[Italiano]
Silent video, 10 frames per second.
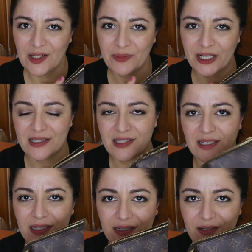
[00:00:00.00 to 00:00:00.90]
perché
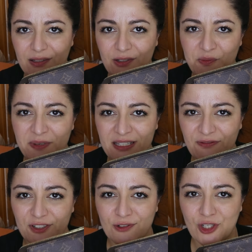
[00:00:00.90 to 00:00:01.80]
sì, lo
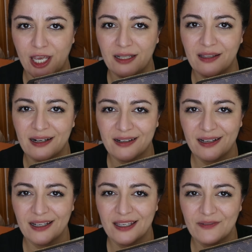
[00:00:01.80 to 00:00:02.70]
smartphone c'entra,
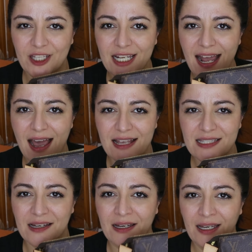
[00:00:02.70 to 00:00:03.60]
le chiavi di
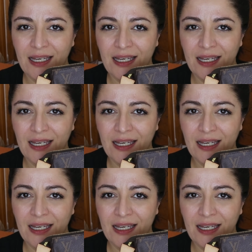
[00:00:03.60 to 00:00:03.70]
casa,